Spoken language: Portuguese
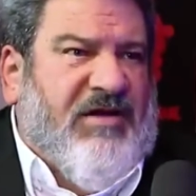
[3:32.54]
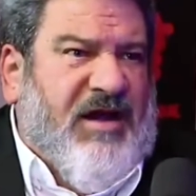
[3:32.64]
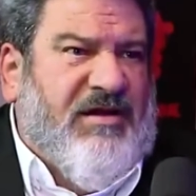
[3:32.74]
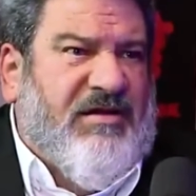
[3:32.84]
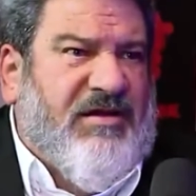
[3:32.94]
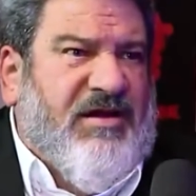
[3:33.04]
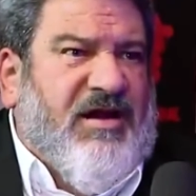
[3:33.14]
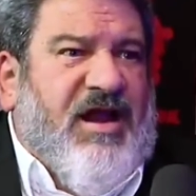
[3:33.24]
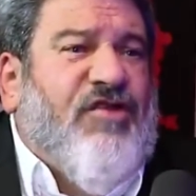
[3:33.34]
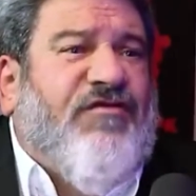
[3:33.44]
Né?
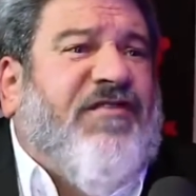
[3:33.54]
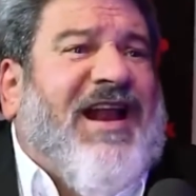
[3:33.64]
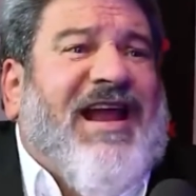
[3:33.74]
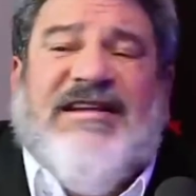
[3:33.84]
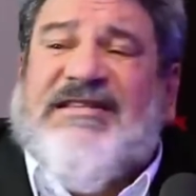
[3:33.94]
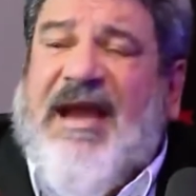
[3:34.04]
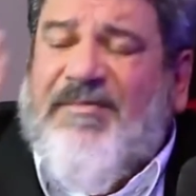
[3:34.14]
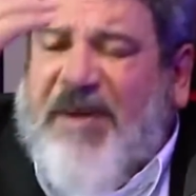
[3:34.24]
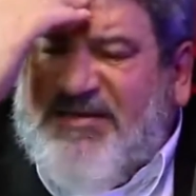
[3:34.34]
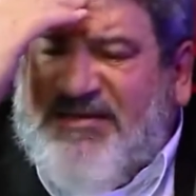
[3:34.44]
E eu falei
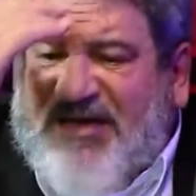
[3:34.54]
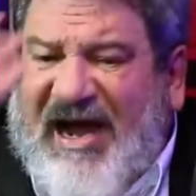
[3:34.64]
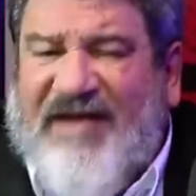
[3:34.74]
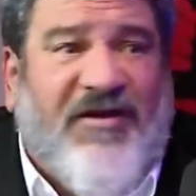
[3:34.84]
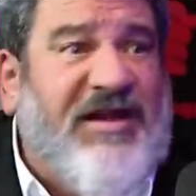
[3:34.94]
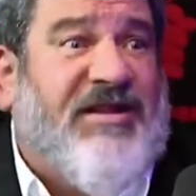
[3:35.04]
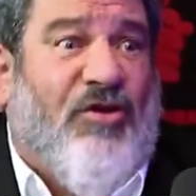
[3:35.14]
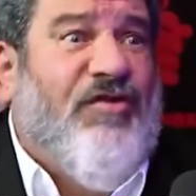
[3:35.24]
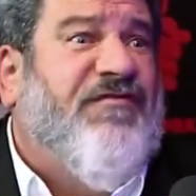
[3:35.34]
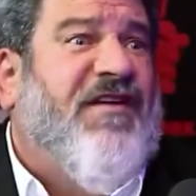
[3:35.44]
sem pensar. Falei,
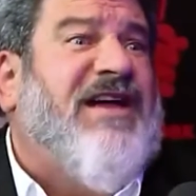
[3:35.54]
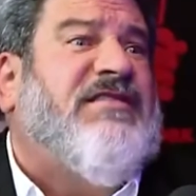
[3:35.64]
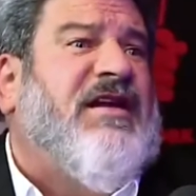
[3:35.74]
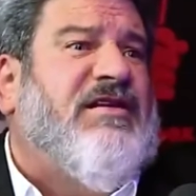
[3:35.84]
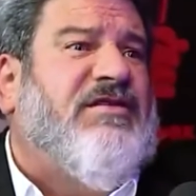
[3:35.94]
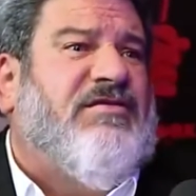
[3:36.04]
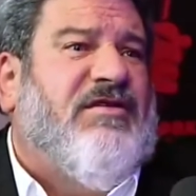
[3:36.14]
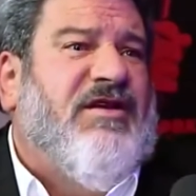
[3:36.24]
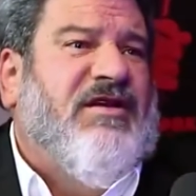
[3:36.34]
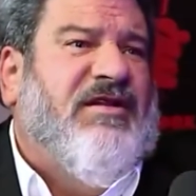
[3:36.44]
então não faça isso.